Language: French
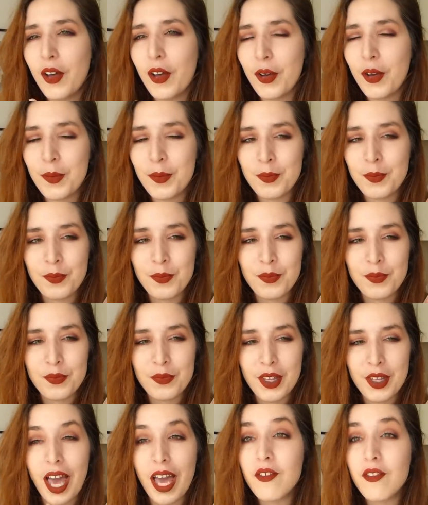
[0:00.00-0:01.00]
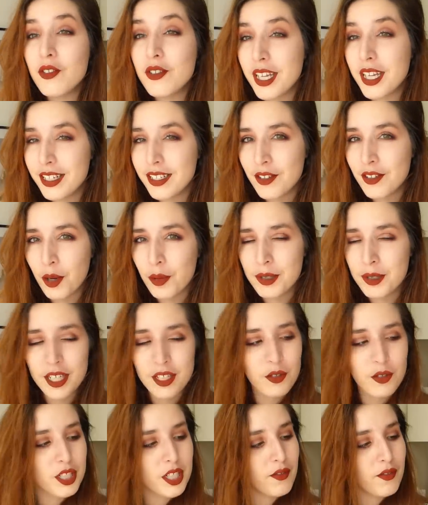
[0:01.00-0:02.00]
euh, avant d'aller
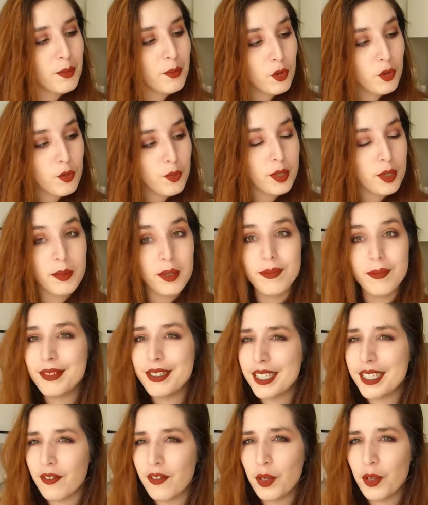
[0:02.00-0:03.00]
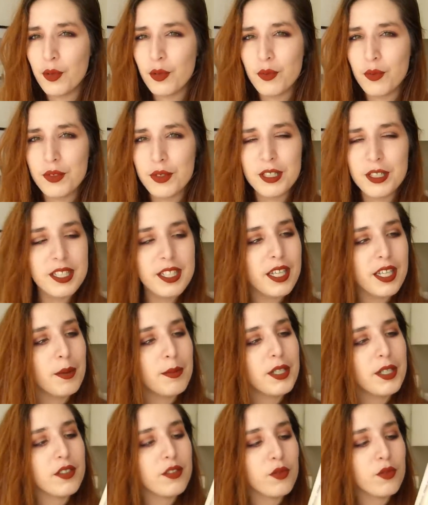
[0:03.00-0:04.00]
dormir, que j'avais beaucoup aimé, qui avait eu une petite
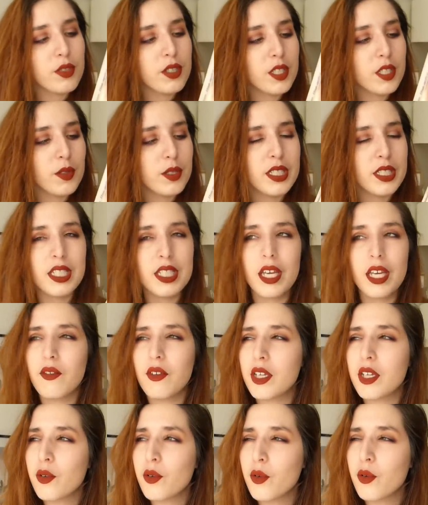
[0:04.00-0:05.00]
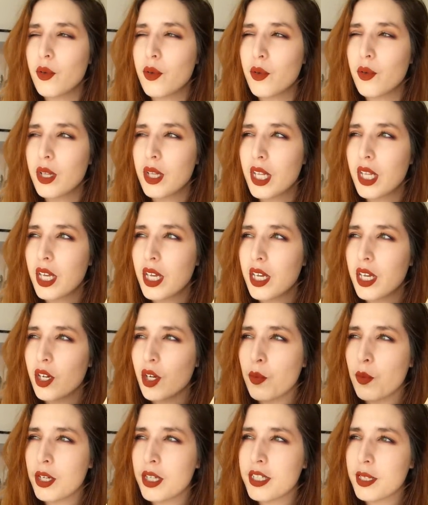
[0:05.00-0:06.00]
adaptation aussi au ciné avec, euh,
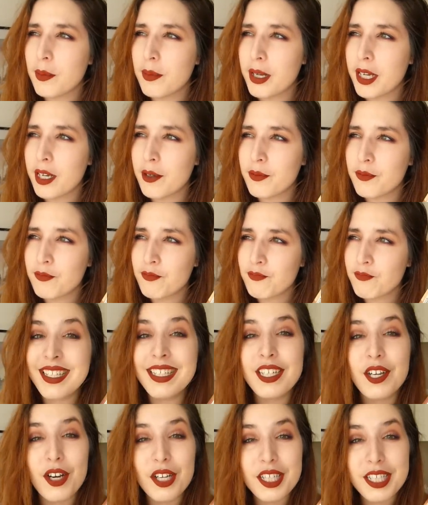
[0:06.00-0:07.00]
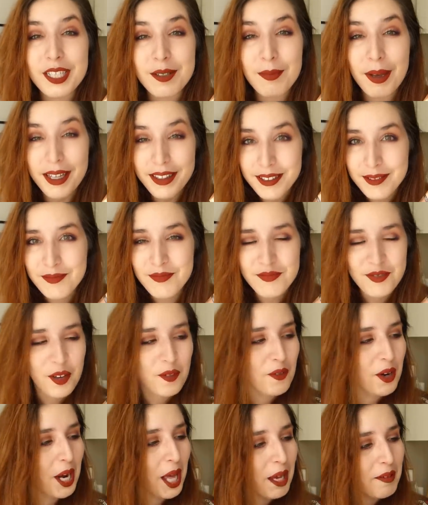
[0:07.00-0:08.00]
comment elle s'appelle Nicole Kidman,
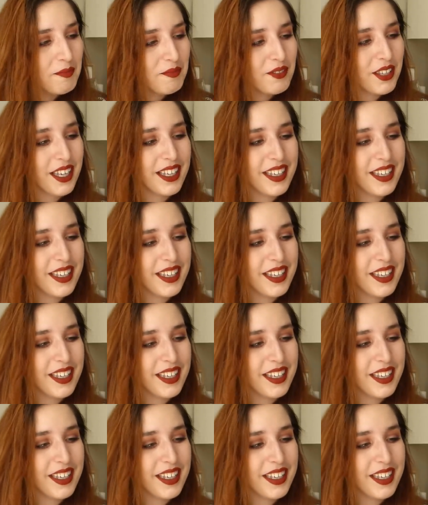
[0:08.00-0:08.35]
voilà.